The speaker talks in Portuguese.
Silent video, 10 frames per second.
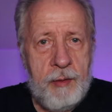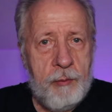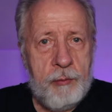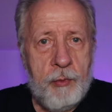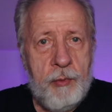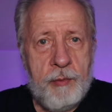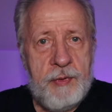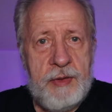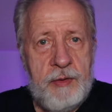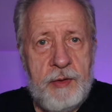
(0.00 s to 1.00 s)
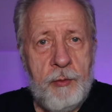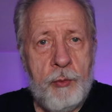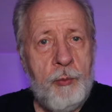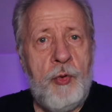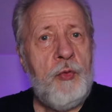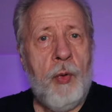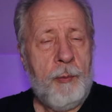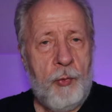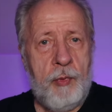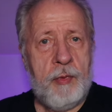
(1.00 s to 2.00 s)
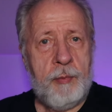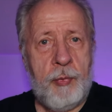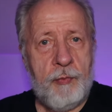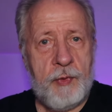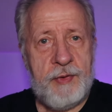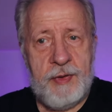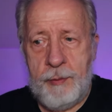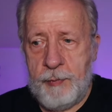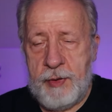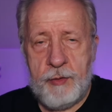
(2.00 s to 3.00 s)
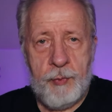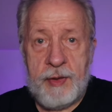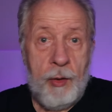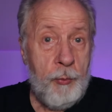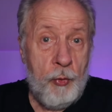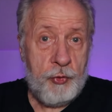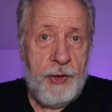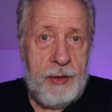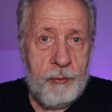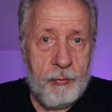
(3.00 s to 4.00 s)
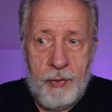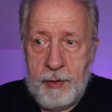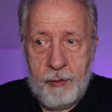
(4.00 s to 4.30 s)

eu estou sentindo muito amor por você mesmo, é que é o meu jeito, né?